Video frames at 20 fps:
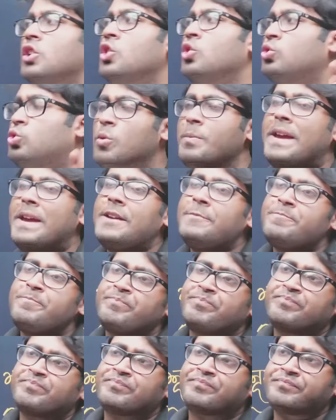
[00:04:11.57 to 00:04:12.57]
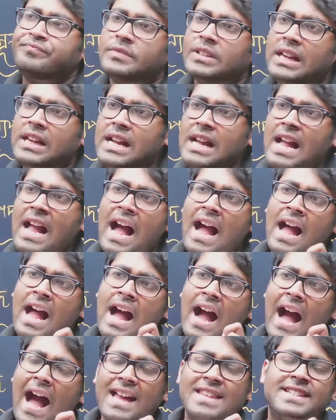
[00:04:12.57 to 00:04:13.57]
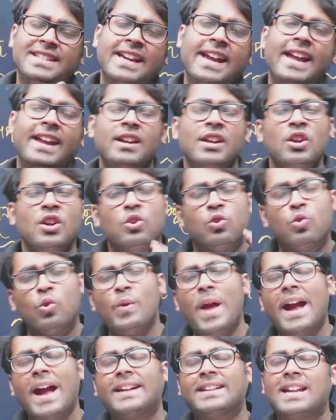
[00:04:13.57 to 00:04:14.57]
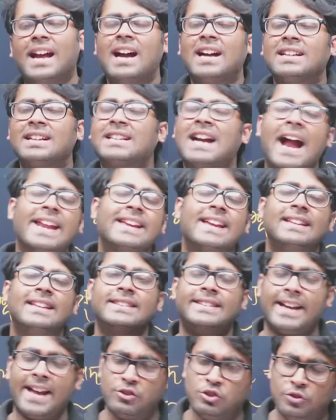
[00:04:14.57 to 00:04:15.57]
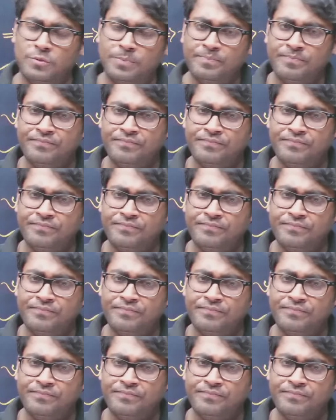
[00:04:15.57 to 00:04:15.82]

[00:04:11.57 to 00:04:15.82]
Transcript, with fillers: তুমি আজকে কোনো একটা গাড়ি কিনতে গেছো